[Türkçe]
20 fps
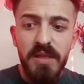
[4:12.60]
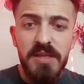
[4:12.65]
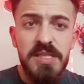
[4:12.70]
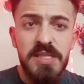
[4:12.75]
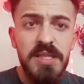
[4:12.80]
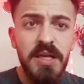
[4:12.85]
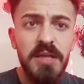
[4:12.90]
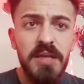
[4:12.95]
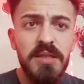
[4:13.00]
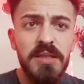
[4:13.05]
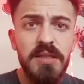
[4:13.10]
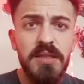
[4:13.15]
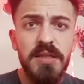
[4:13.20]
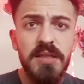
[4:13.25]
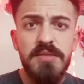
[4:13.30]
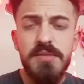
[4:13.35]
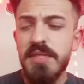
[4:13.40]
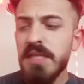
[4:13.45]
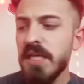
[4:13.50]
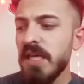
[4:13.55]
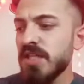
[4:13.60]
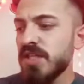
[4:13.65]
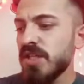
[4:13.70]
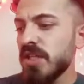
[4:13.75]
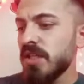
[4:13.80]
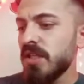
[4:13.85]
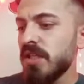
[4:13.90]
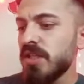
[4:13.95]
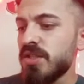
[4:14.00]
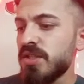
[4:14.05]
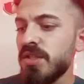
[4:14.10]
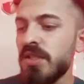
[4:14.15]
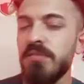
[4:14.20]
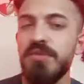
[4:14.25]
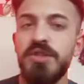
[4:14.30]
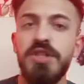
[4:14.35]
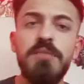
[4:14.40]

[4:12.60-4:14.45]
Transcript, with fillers: saldırılarımızı gerçekleştirelim.